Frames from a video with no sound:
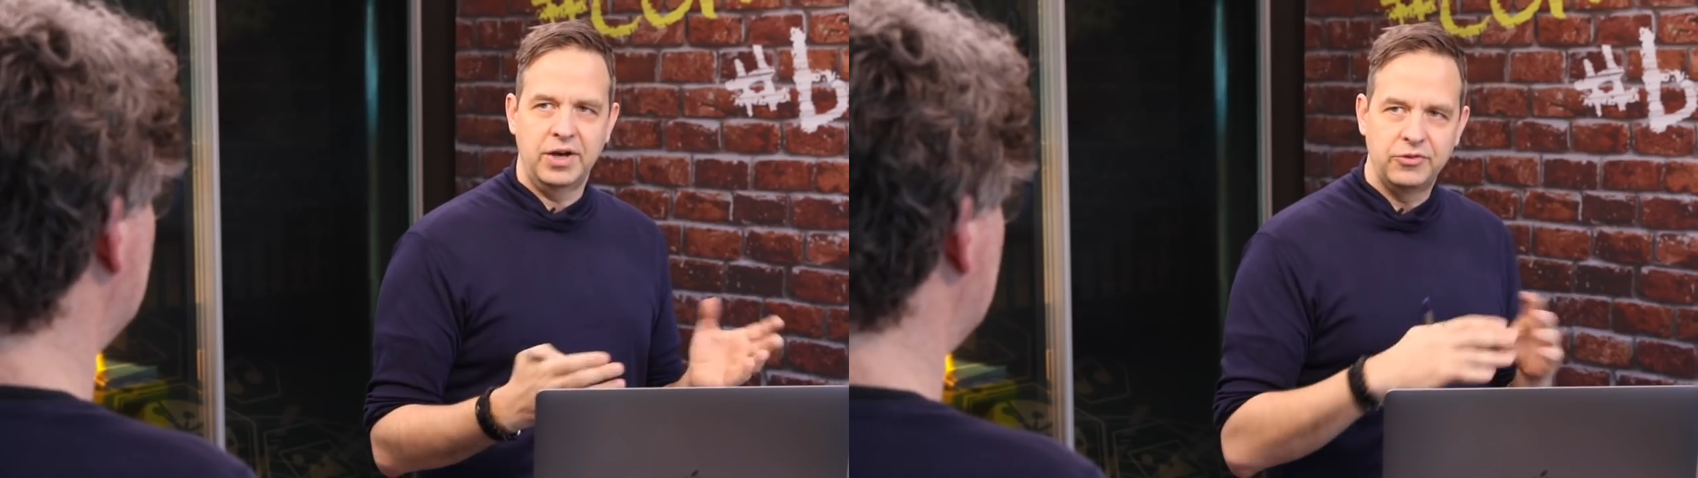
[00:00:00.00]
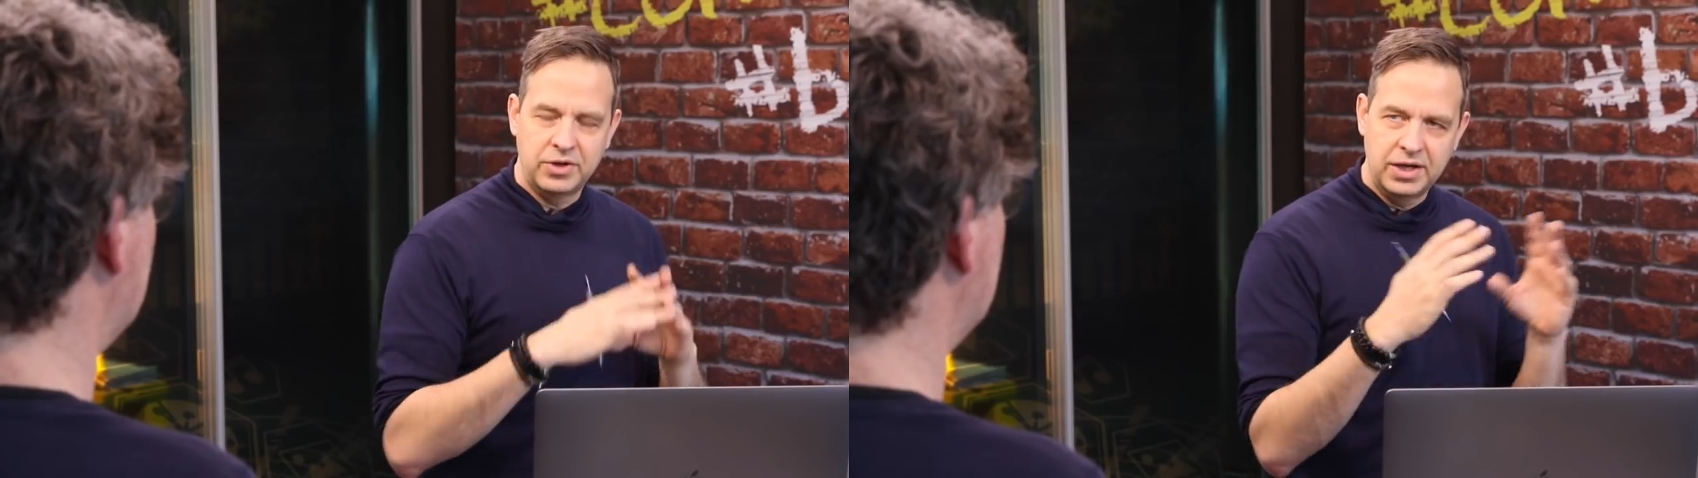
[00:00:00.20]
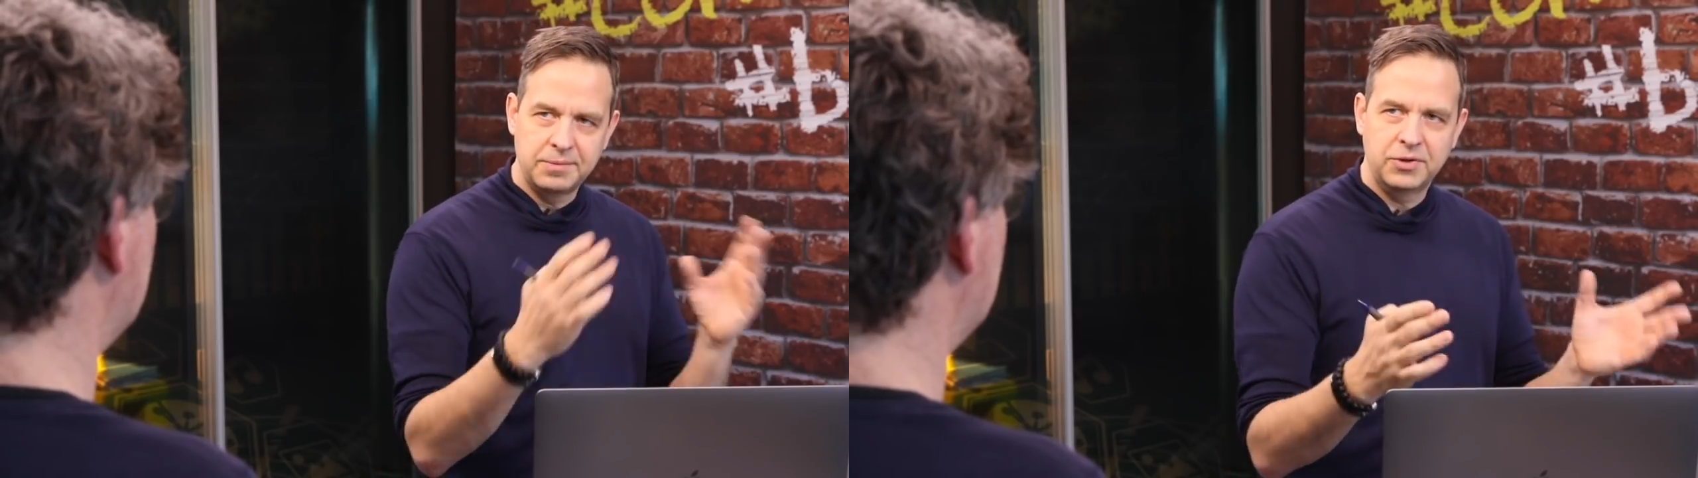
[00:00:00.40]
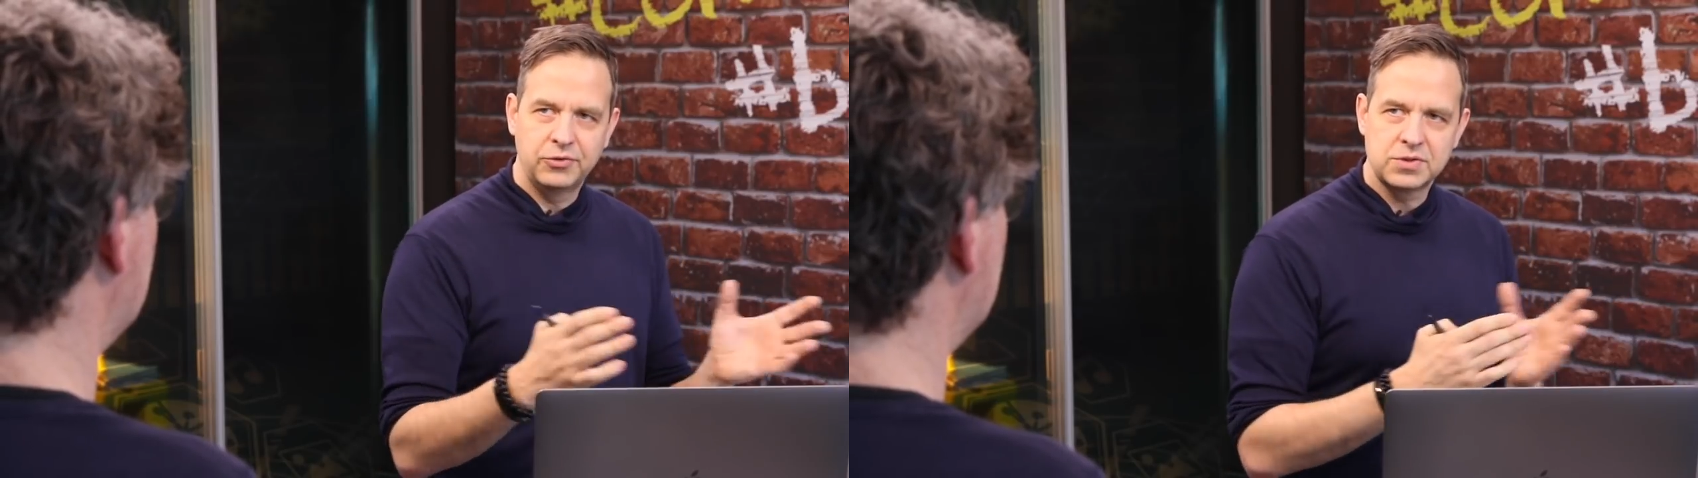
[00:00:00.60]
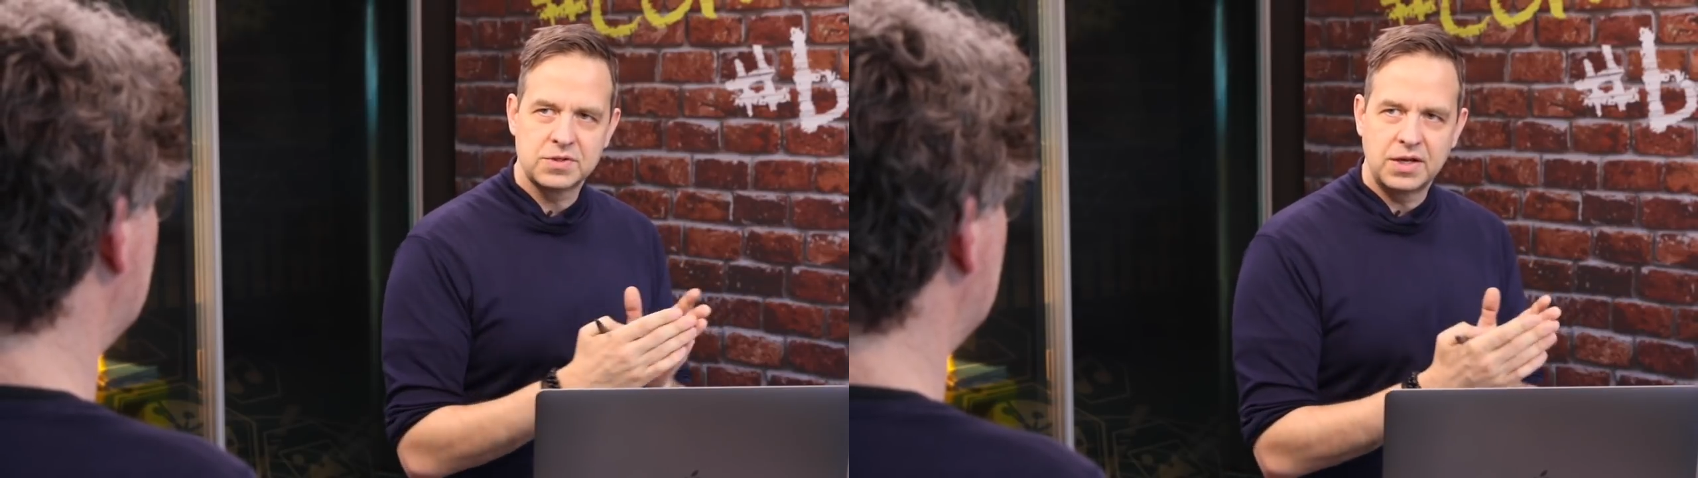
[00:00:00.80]
Also dann hat man
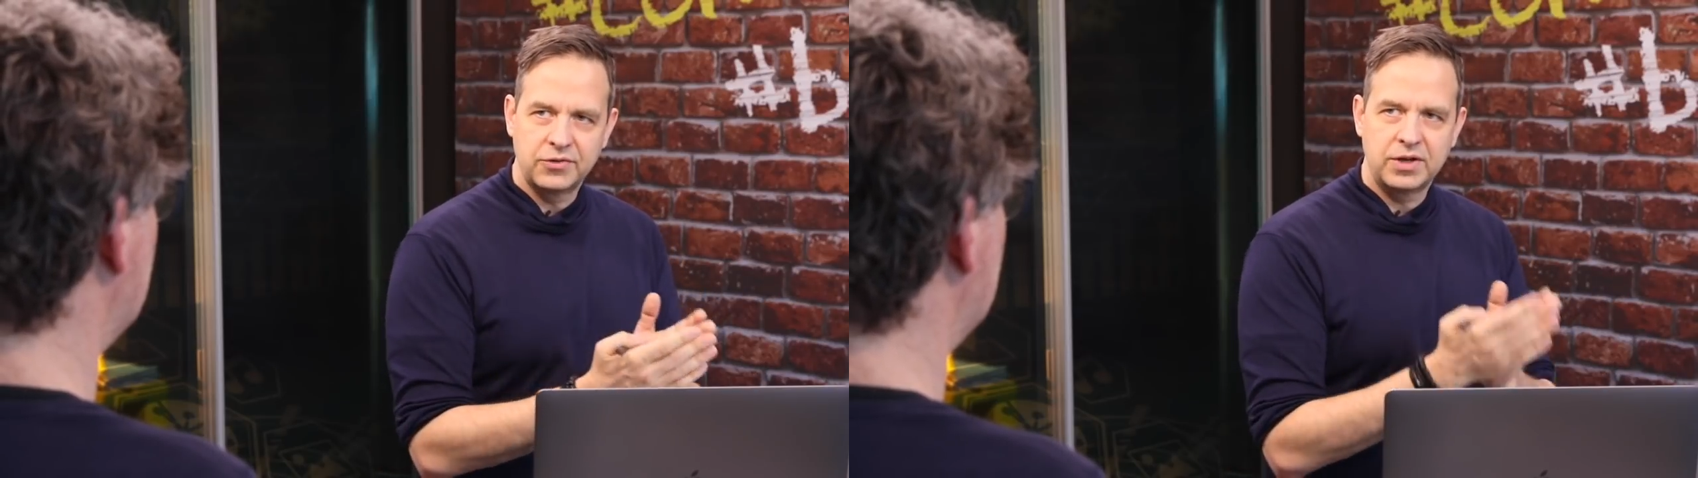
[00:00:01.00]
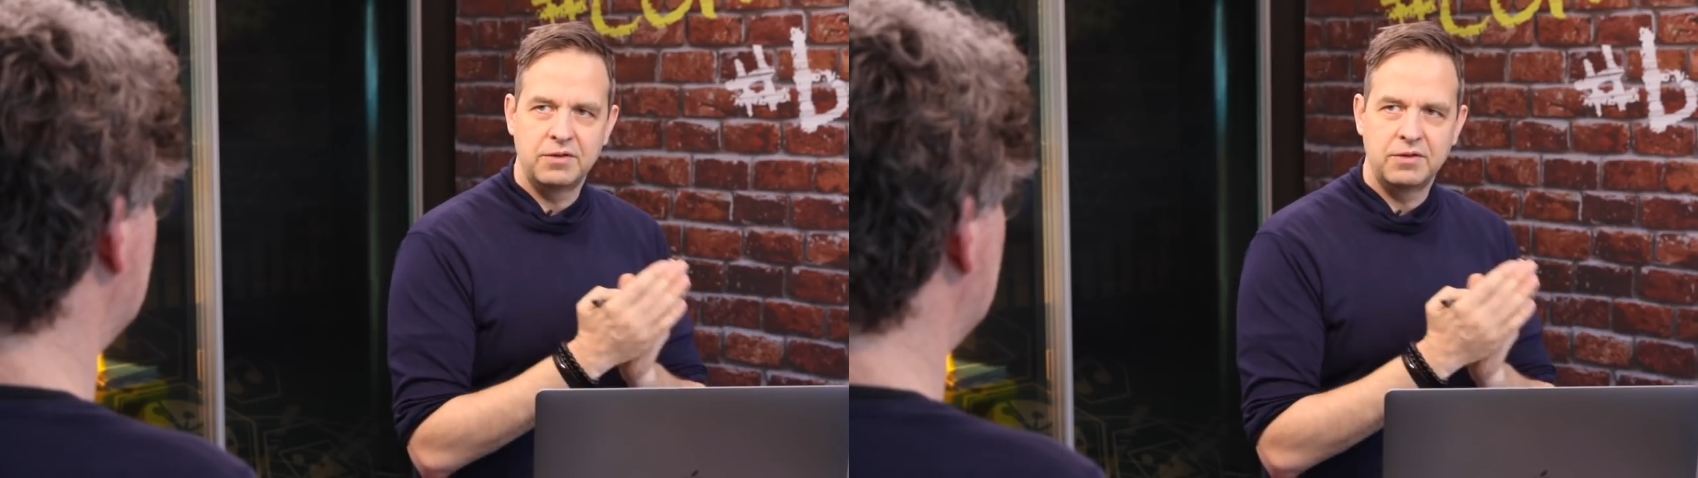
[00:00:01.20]
sozusagen sein